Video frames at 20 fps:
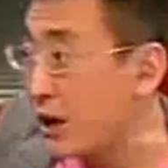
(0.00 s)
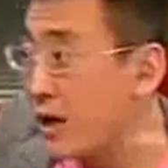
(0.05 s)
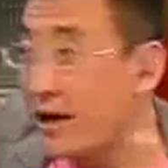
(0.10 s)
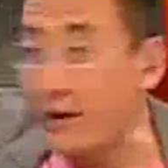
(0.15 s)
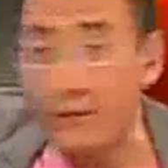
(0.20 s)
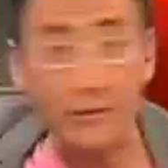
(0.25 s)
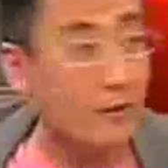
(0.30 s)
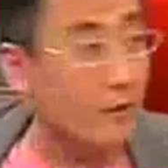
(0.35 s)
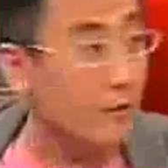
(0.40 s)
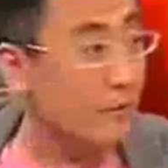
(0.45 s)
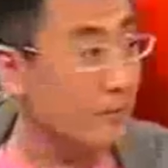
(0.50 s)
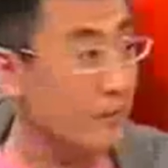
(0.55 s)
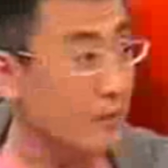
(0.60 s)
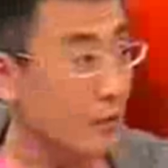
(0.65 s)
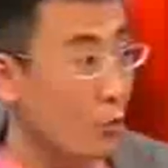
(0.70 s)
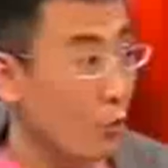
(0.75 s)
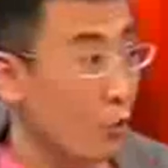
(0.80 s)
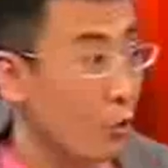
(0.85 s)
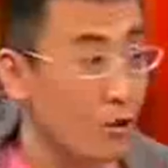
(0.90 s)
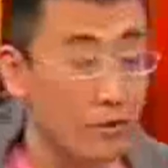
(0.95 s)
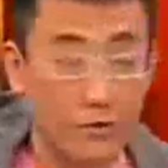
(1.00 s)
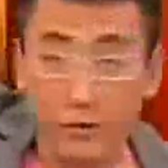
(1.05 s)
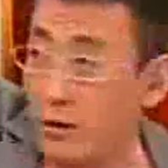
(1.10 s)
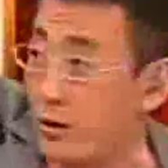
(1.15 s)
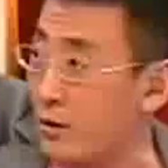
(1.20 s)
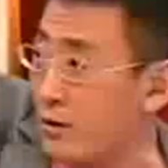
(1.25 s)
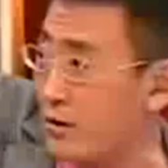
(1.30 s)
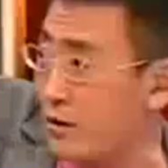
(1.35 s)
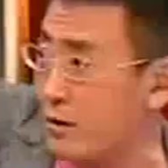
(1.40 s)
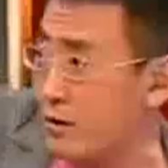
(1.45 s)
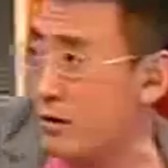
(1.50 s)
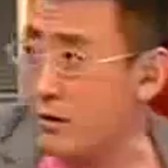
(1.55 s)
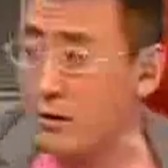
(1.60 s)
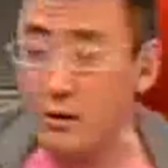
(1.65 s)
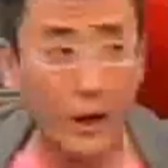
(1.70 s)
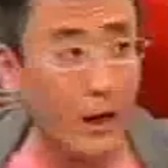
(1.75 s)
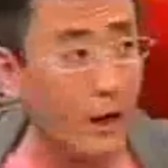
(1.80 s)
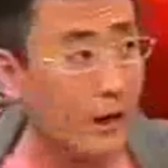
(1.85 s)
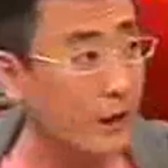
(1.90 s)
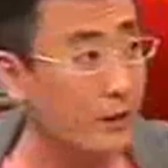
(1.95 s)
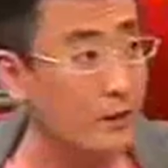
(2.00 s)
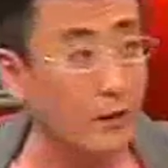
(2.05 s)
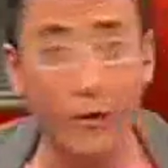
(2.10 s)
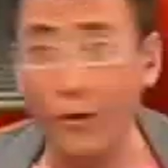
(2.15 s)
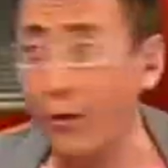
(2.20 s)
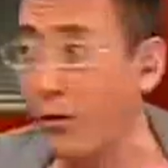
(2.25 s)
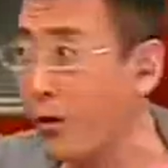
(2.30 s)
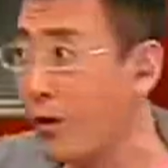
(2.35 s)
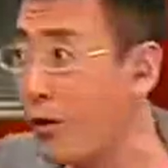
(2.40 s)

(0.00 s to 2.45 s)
铁链子、棍子、大砍